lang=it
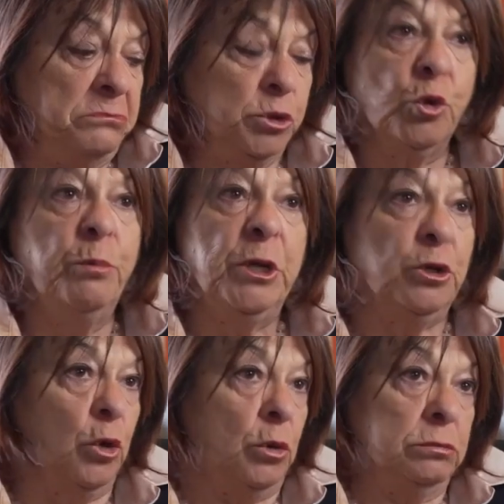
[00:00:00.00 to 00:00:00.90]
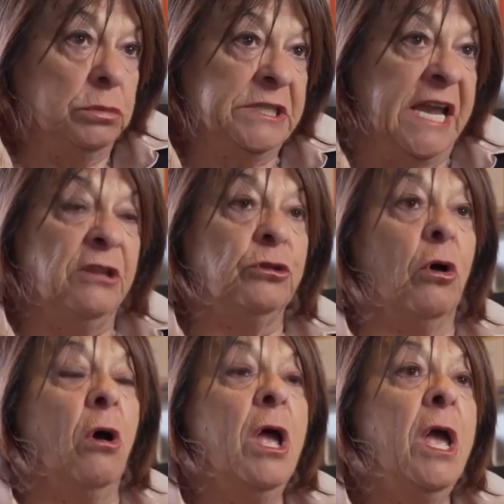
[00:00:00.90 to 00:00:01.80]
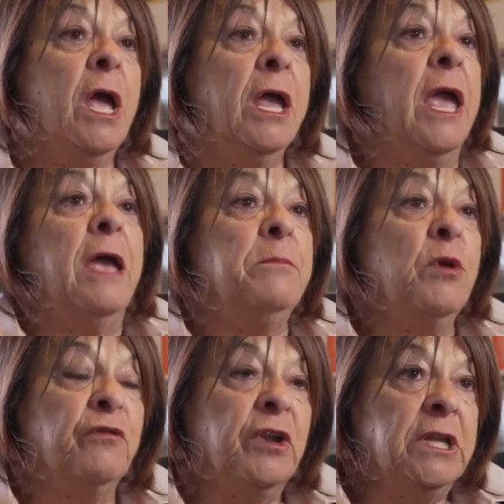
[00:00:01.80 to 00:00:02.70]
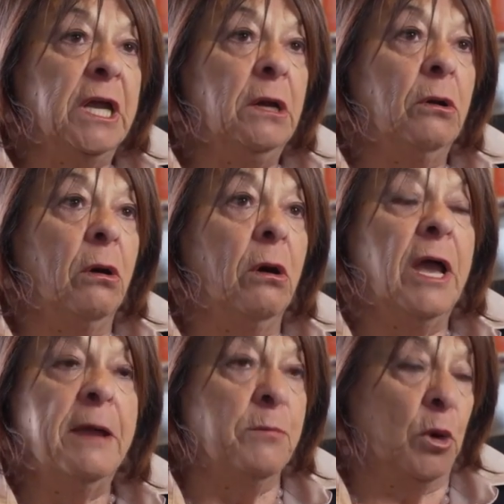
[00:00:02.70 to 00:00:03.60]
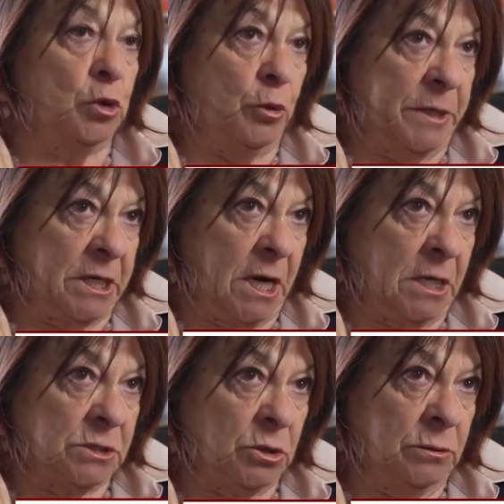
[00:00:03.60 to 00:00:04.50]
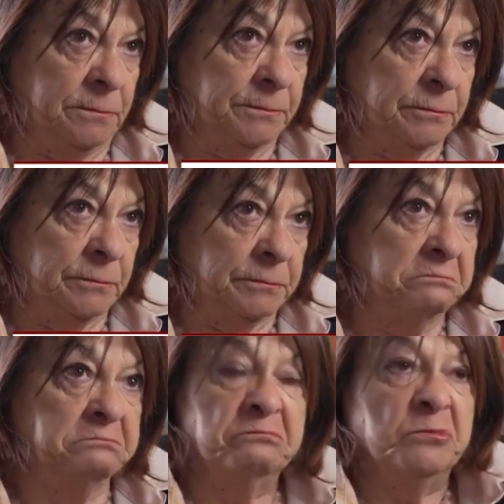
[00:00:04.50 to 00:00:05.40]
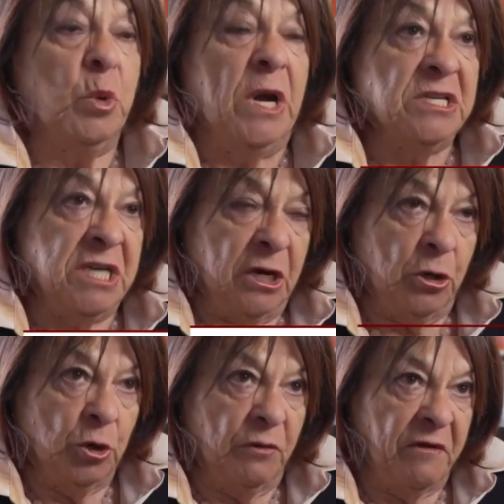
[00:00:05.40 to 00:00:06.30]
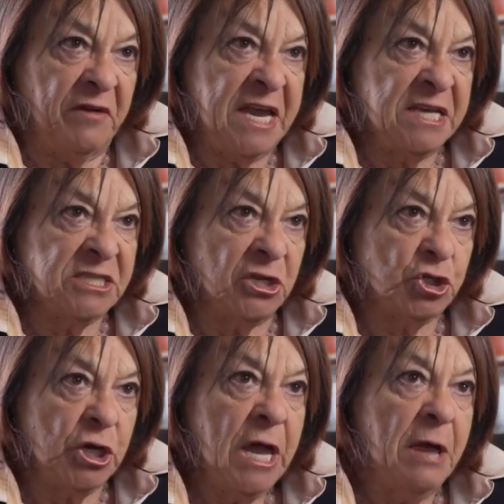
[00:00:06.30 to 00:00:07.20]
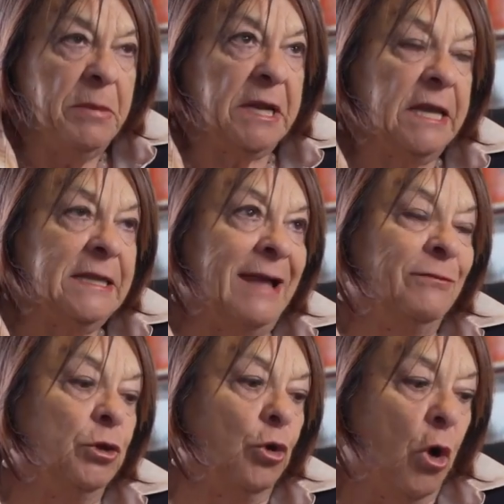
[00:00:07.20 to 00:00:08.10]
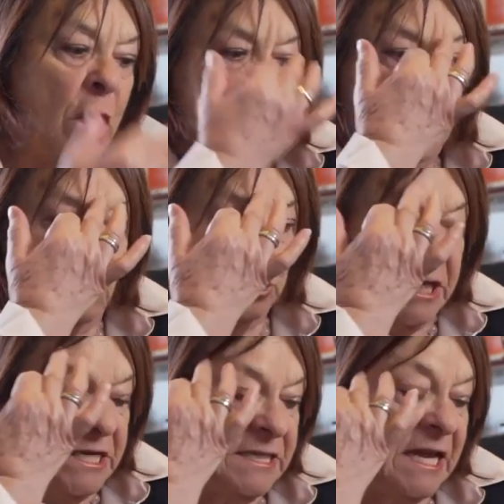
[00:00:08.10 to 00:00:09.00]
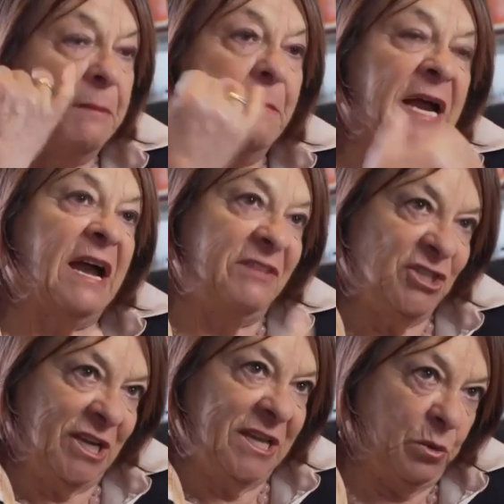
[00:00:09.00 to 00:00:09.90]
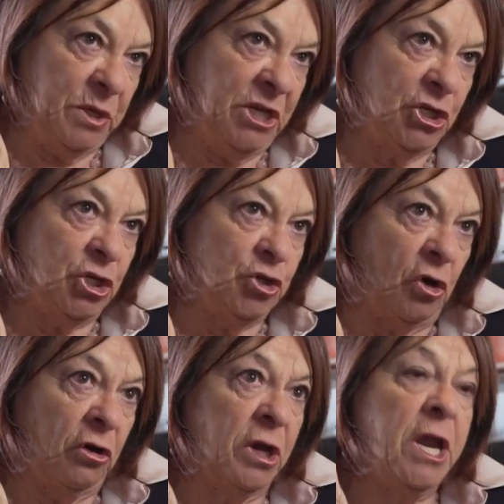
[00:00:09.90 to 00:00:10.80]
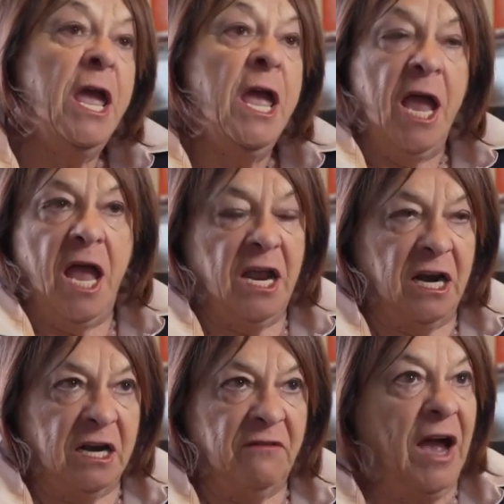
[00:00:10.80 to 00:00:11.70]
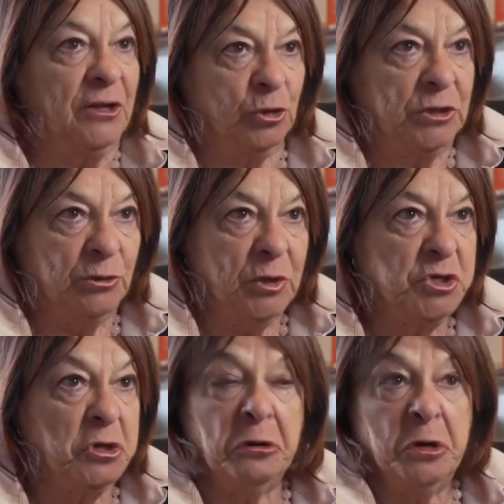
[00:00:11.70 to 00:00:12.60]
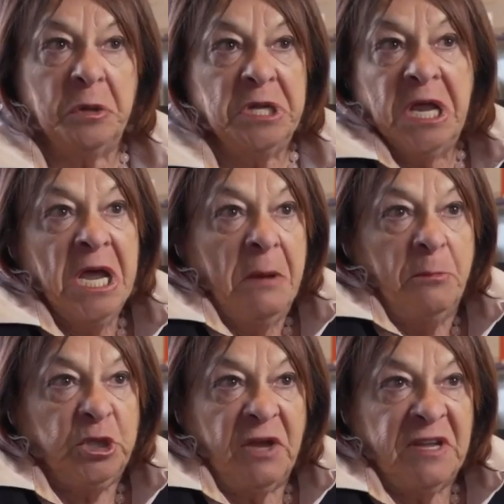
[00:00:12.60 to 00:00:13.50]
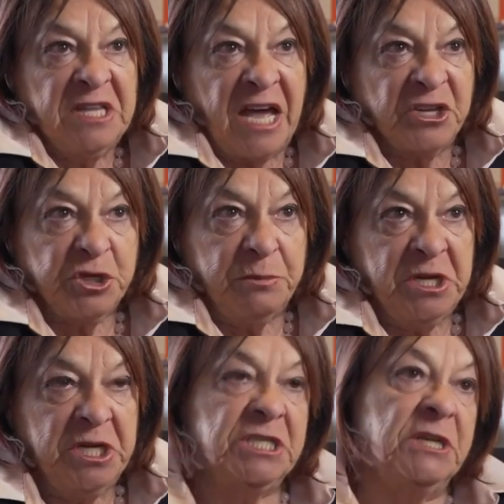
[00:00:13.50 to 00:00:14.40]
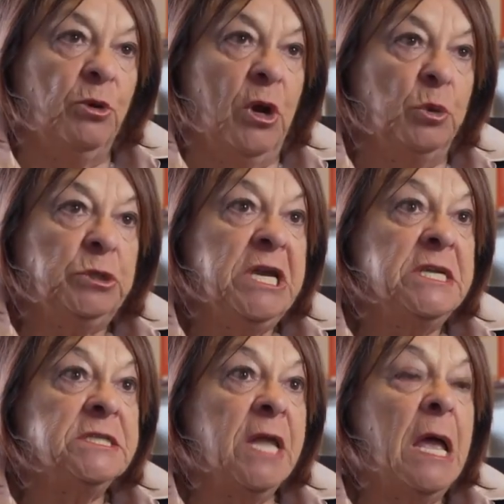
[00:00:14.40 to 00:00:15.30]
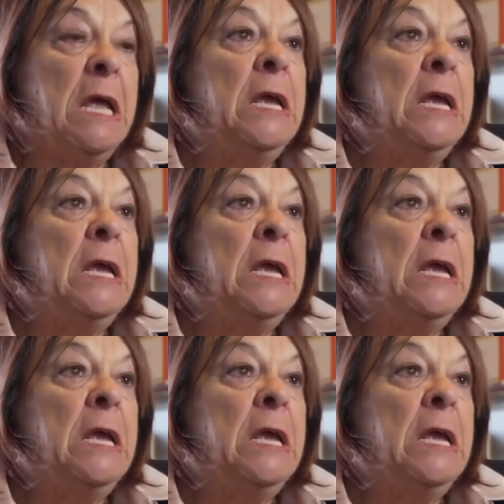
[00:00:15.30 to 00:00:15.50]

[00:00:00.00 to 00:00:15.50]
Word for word: subito sento che mio fratello è morto per caso quella sera non doveva esserci perché tanto l'autista che mancava già da 15 giorni era arrivato da due giorni, quindi poteva andarci benissimo l'autista.